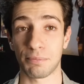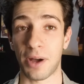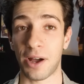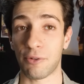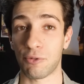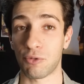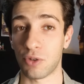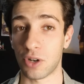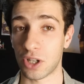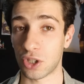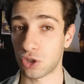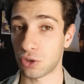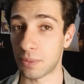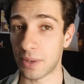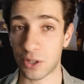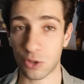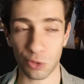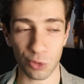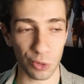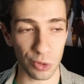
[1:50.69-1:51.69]
Parfois, je
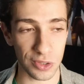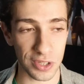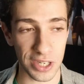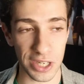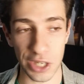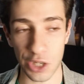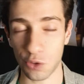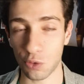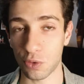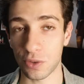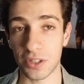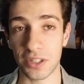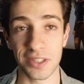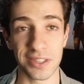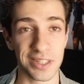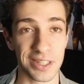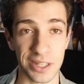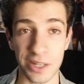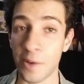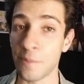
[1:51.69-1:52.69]
m'excusais et je vous
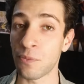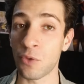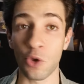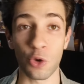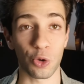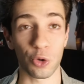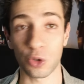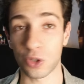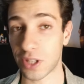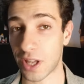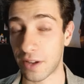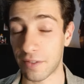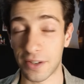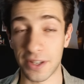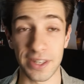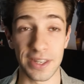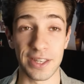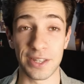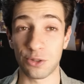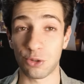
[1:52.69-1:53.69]
disais que je
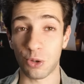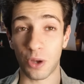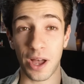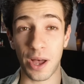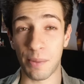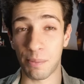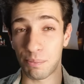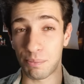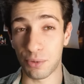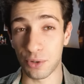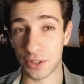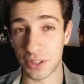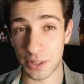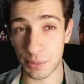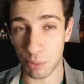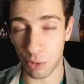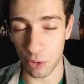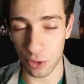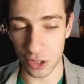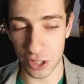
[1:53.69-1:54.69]
travaillais sur un petit
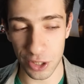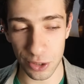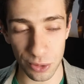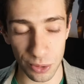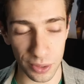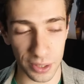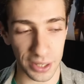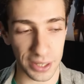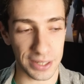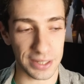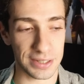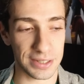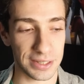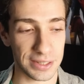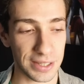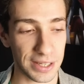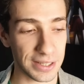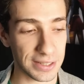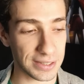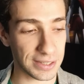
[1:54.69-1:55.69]
projet secret,
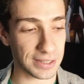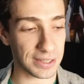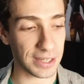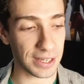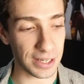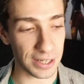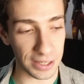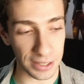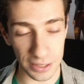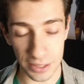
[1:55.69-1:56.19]
etc., etc.